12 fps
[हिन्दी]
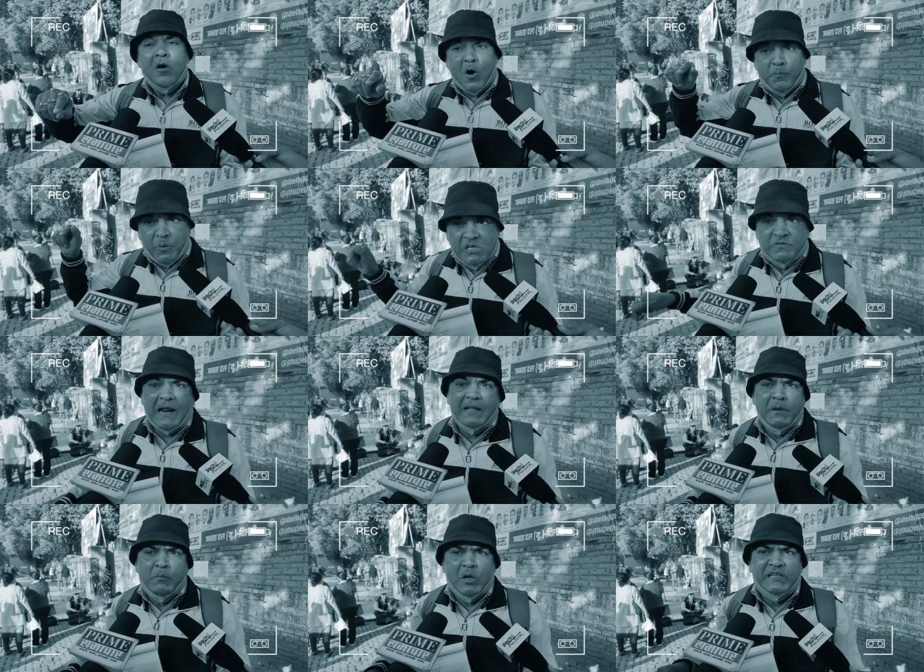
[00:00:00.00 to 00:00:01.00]
और पुलिस वाले
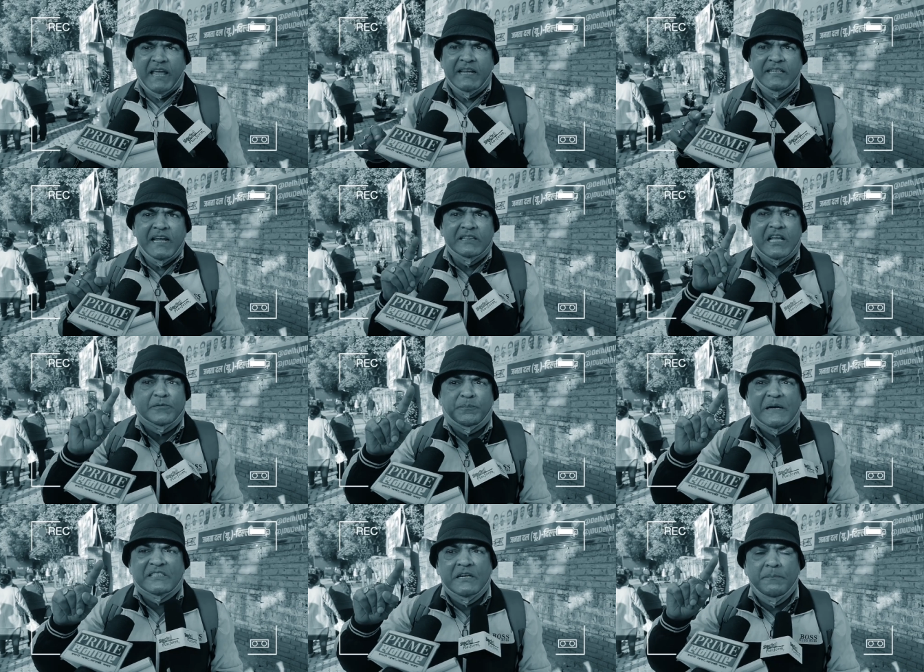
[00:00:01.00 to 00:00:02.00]
भी बोलते हैं कि ये 10
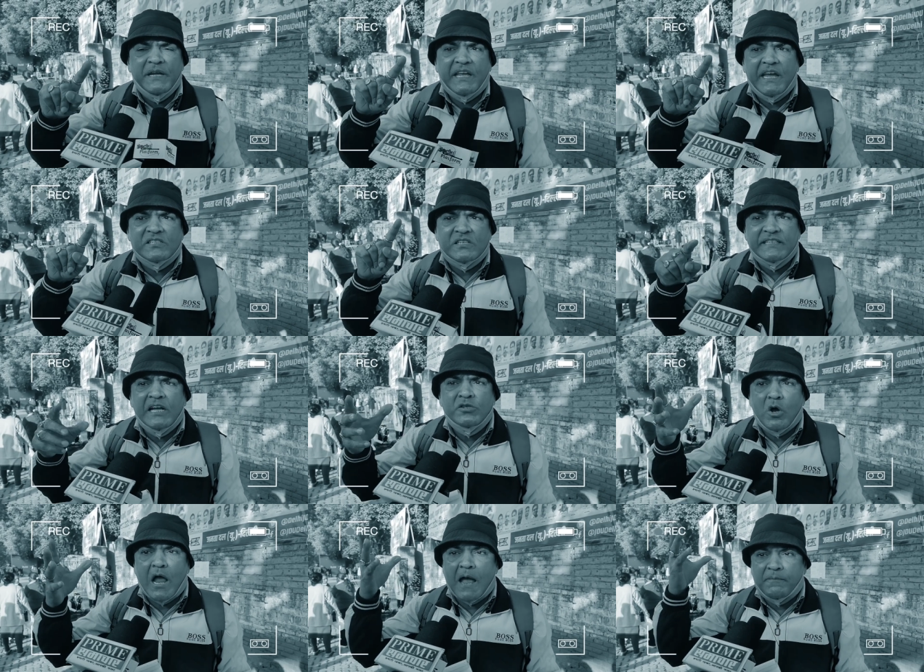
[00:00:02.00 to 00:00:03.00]
परसेंट भी केस नहीं है
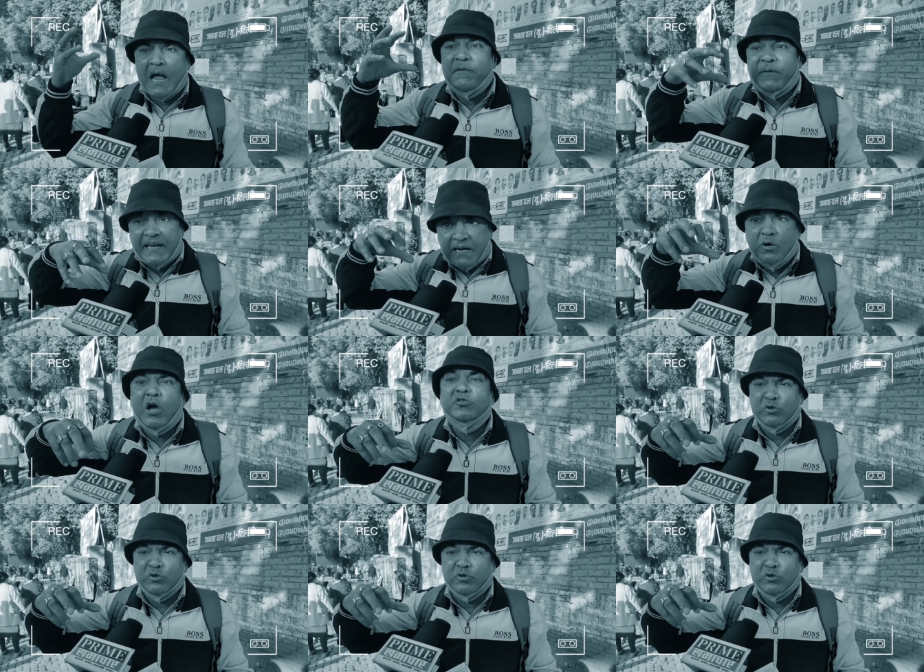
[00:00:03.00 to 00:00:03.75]
जो एफ आई आर लॉज